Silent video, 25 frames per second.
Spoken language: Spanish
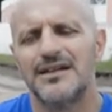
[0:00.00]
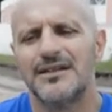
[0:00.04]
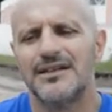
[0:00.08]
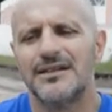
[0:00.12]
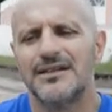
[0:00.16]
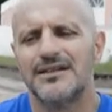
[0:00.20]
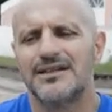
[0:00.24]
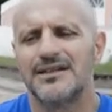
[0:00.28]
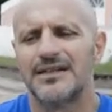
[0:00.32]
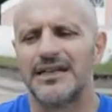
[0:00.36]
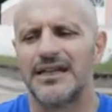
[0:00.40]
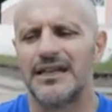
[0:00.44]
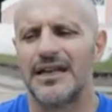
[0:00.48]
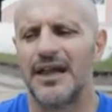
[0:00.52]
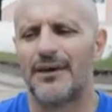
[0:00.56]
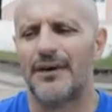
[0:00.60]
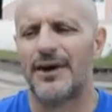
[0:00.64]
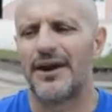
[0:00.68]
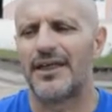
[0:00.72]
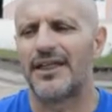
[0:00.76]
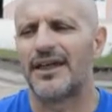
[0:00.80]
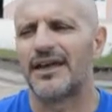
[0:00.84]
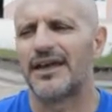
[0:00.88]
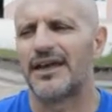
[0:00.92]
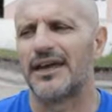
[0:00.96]
Sí, la
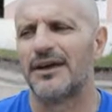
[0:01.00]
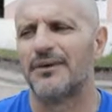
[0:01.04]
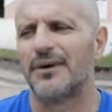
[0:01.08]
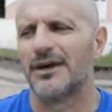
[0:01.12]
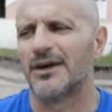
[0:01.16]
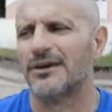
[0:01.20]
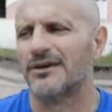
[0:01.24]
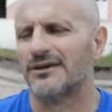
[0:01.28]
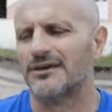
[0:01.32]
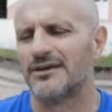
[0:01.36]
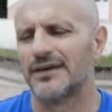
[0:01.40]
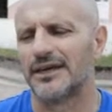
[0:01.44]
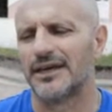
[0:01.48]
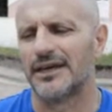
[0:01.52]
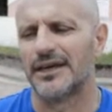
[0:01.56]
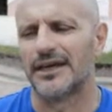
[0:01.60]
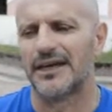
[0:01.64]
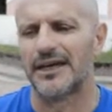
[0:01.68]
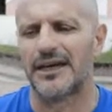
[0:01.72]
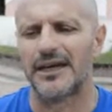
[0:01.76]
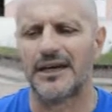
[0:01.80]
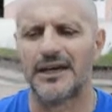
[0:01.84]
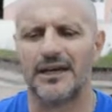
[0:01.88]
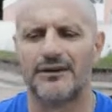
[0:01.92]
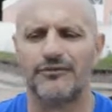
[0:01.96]
verdad que, bueno,
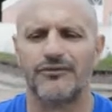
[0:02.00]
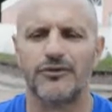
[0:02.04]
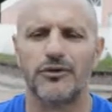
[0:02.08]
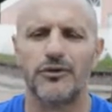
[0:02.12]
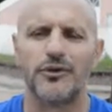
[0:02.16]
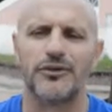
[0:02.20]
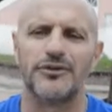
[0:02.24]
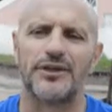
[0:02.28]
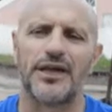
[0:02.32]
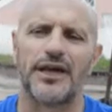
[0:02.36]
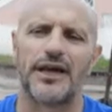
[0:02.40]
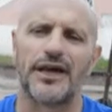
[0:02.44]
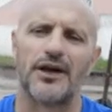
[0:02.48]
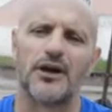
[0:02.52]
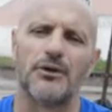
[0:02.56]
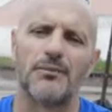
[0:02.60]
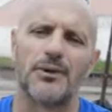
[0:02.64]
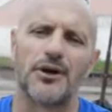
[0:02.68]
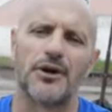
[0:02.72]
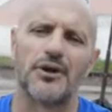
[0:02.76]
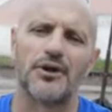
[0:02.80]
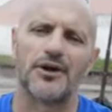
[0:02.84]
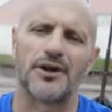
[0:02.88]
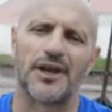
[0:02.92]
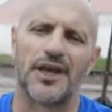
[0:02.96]
eh, el fútbol te deja los
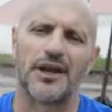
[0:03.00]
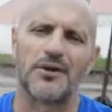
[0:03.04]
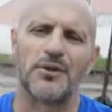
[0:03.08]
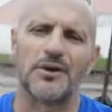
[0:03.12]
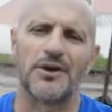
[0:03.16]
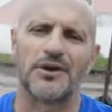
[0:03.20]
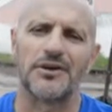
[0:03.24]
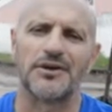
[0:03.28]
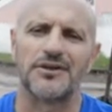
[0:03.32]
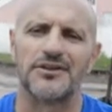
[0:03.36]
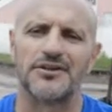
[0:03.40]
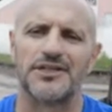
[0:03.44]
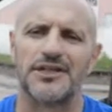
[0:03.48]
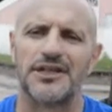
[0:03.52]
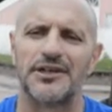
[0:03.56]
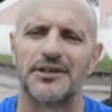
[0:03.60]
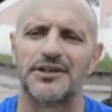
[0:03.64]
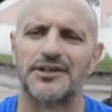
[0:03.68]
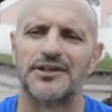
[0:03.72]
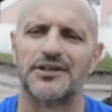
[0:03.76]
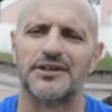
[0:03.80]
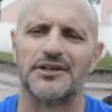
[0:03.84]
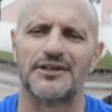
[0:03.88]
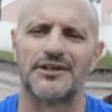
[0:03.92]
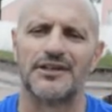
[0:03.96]
mejores recuerdos, ¿no es
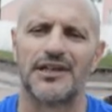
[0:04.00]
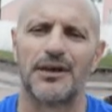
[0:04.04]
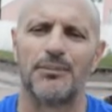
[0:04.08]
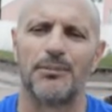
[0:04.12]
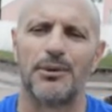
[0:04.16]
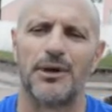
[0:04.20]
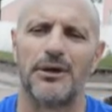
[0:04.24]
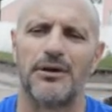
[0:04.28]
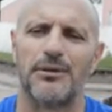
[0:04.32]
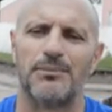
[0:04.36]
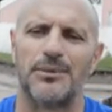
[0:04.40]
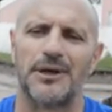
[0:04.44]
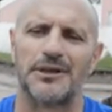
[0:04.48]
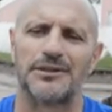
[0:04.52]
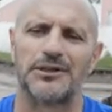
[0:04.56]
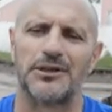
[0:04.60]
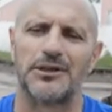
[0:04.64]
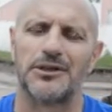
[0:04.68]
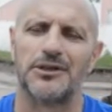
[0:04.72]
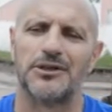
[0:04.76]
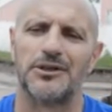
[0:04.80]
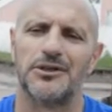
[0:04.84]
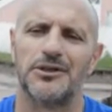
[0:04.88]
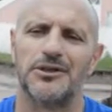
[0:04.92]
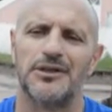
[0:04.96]
cierto? Después de haber
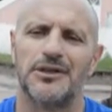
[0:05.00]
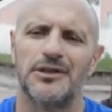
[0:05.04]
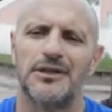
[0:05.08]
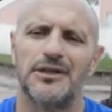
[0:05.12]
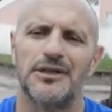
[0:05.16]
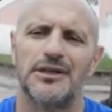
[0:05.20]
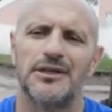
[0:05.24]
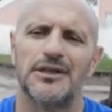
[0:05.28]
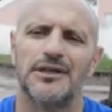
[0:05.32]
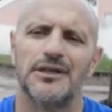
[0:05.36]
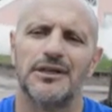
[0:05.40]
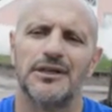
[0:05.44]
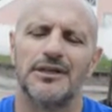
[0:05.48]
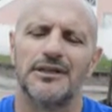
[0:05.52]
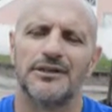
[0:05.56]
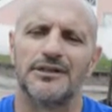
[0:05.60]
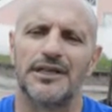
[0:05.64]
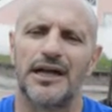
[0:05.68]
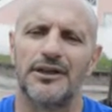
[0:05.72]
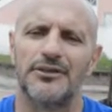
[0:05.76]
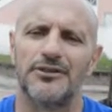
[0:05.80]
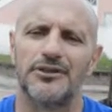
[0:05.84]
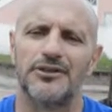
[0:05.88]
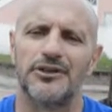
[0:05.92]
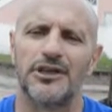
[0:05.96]
pasado
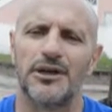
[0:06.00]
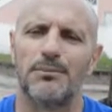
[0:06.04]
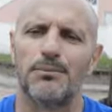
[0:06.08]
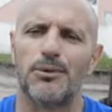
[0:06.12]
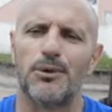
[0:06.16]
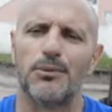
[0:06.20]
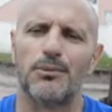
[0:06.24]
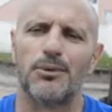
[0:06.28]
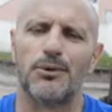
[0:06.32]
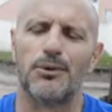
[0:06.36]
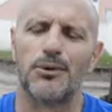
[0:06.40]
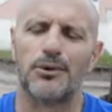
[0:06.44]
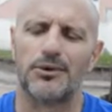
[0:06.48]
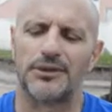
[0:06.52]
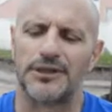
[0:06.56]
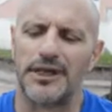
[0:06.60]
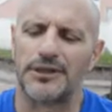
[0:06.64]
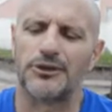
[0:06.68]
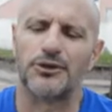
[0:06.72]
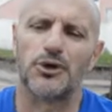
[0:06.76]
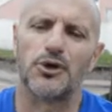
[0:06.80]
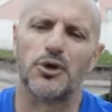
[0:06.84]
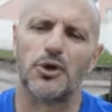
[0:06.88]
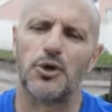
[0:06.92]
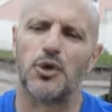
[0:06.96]
tanto tiempo por
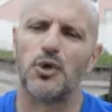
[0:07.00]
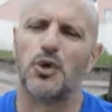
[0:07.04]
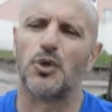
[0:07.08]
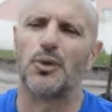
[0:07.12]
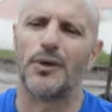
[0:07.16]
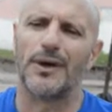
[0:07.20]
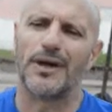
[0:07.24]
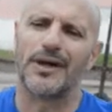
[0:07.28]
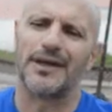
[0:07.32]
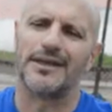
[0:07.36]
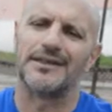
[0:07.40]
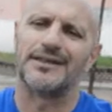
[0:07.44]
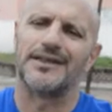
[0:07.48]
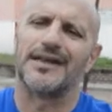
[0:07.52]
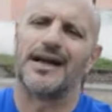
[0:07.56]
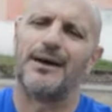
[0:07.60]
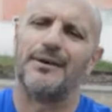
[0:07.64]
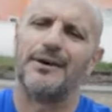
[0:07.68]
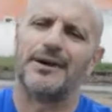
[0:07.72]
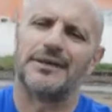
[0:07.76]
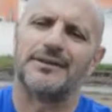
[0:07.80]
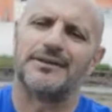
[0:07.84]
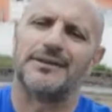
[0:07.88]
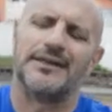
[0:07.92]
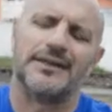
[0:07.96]
tantos clubes,
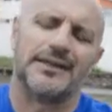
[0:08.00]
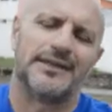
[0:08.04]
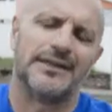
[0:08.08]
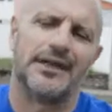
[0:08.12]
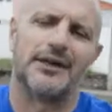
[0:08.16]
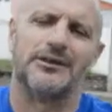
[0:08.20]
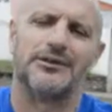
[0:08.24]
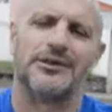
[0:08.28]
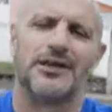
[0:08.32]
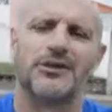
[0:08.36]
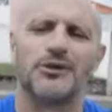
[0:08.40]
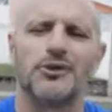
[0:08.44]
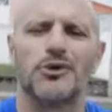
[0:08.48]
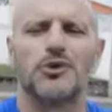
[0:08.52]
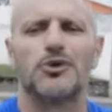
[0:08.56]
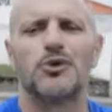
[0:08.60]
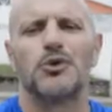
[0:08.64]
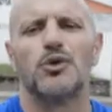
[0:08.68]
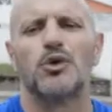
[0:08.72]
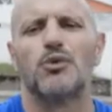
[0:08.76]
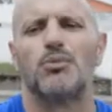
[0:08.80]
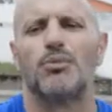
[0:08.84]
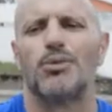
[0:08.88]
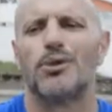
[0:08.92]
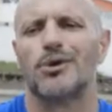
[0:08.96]
haber estado en tantos
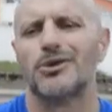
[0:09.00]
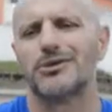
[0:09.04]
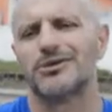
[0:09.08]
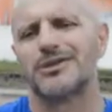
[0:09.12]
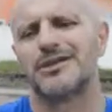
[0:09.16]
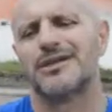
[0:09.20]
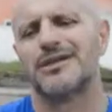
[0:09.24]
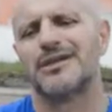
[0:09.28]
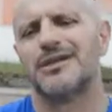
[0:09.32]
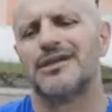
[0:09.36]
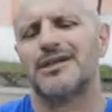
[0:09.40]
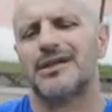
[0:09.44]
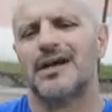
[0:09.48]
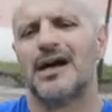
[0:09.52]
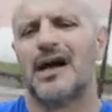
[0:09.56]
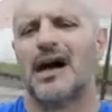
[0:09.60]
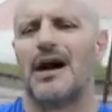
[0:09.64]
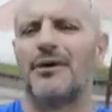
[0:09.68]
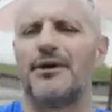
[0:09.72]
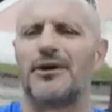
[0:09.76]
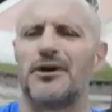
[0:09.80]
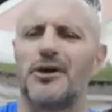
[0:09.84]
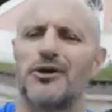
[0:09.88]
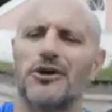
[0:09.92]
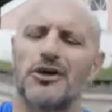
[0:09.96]
grupos,
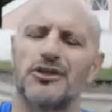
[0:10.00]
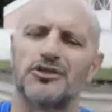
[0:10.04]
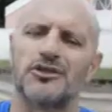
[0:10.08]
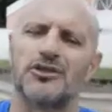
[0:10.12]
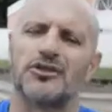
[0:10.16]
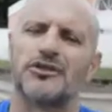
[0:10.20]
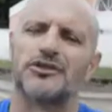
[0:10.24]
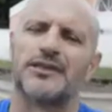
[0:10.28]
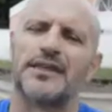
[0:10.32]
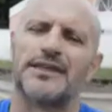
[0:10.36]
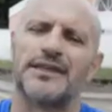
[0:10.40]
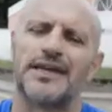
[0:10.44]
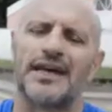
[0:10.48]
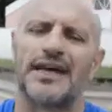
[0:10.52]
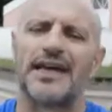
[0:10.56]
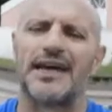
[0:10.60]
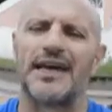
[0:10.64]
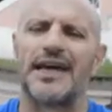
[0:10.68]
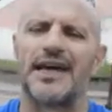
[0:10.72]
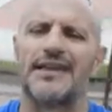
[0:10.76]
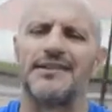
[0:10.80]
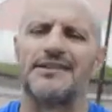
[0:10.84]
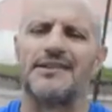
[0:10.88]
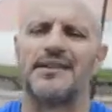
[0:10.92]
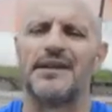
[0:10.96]
haber conocido tanta
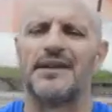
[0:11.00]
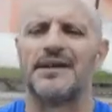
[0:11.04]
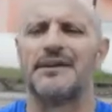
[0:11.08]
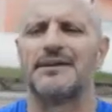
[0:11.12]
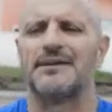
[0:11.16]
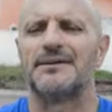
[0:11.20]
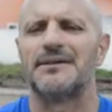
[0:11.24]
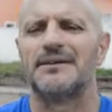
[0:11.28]
gente,